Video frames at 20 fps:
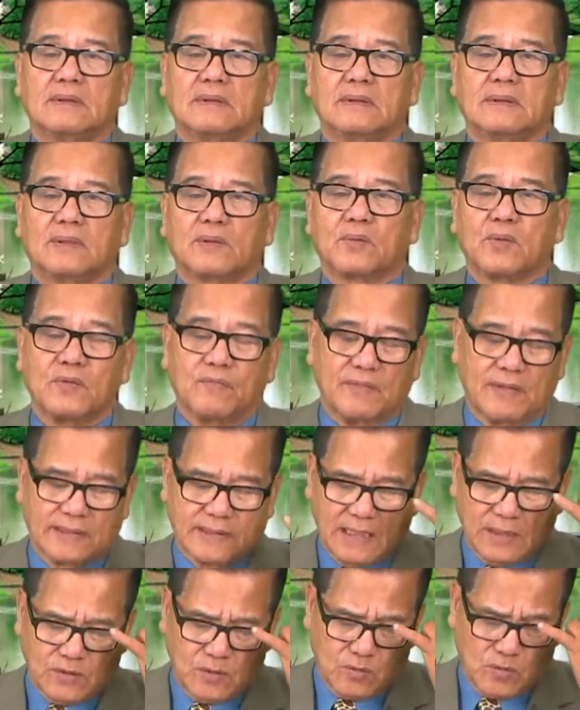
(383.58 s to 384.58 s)
thì quý vị
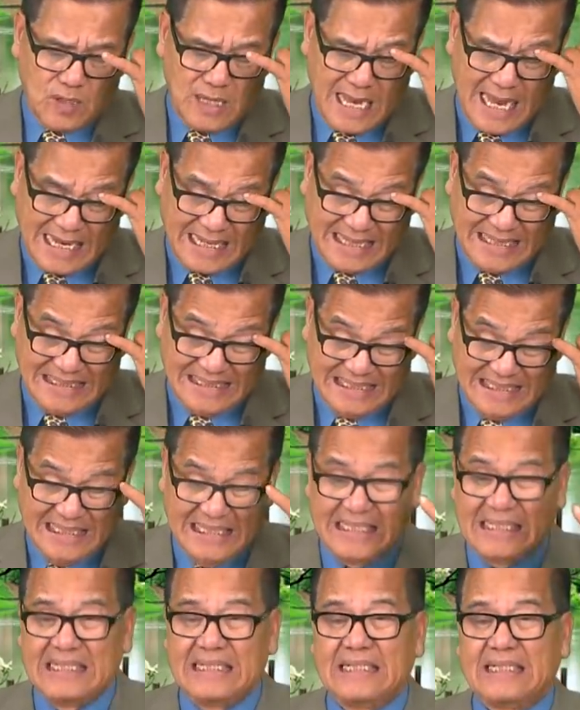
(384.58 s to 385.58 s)
thấy chúng nó là cái gì
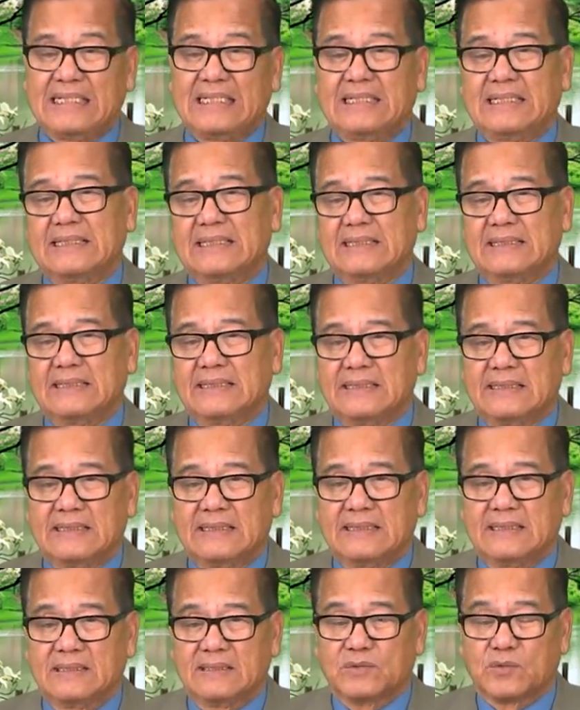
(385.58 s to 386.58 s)

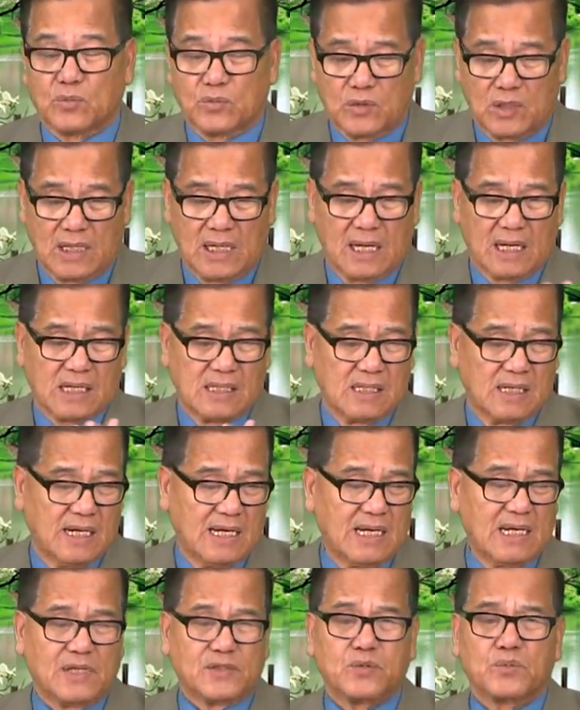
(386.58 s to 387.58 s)
chúng nó là người
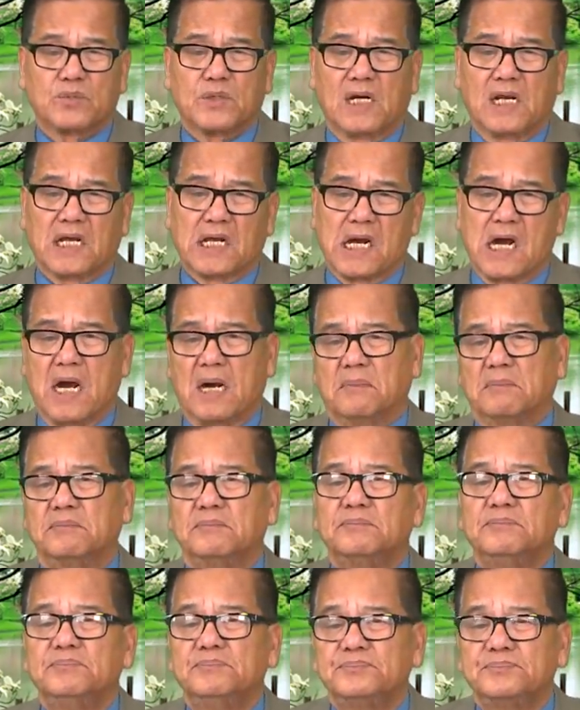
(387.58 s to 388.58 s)
hay là chúng nó là ngợm
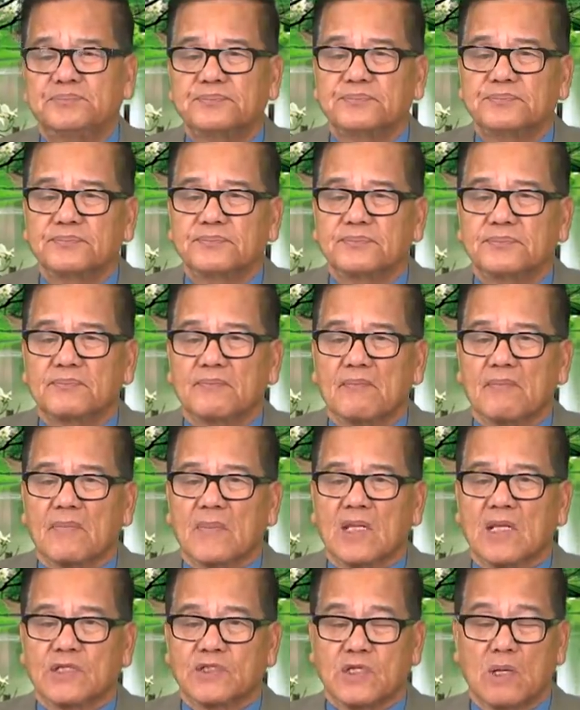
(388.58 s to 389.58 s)

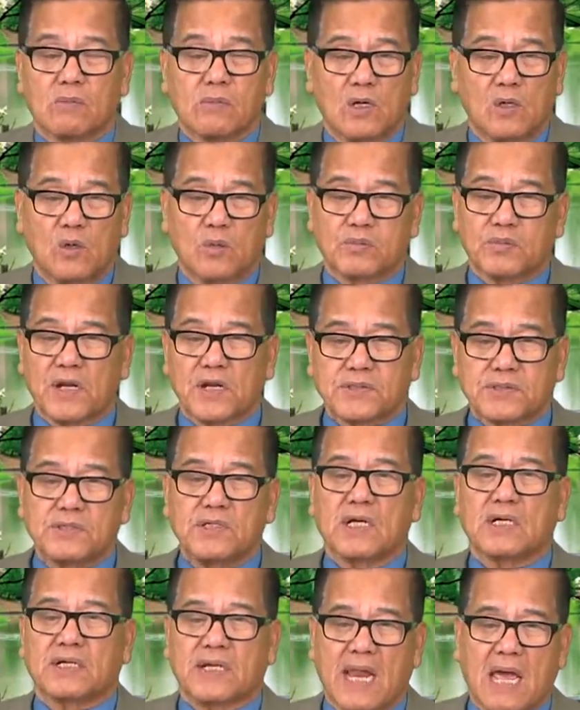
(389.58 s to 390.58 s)
trong cái lúc đất
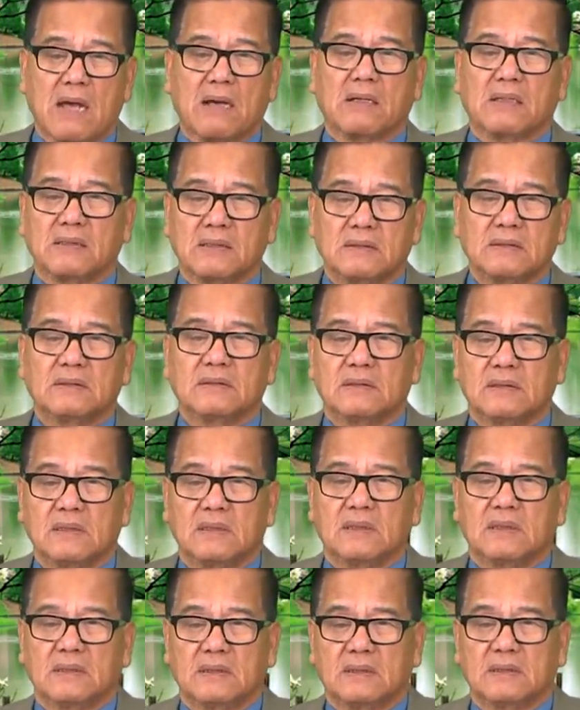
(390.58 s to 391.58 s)
nước đang
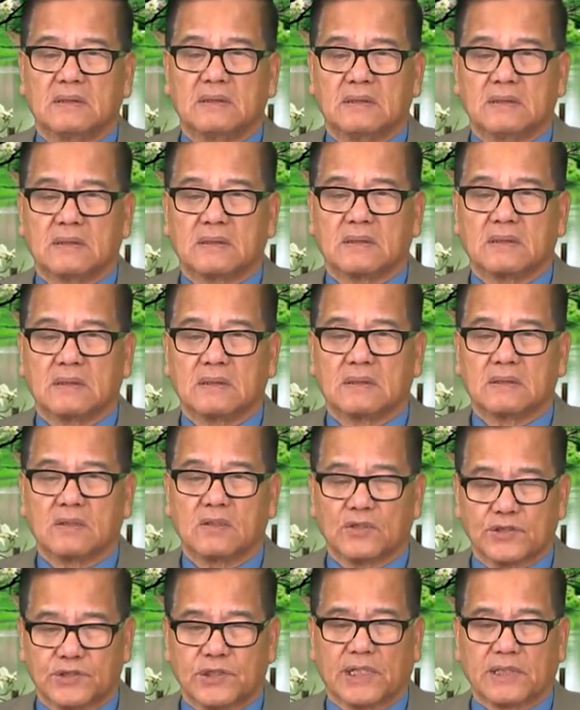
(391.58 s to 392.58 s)

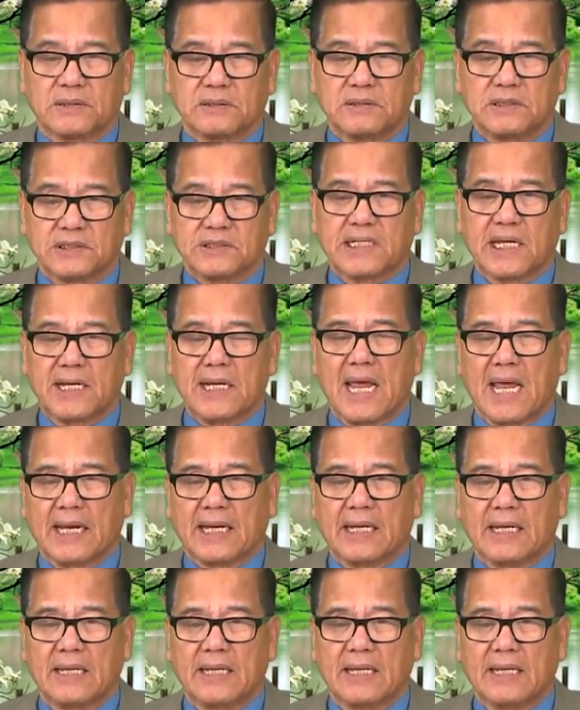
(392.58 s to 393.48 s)
có dịch như thế này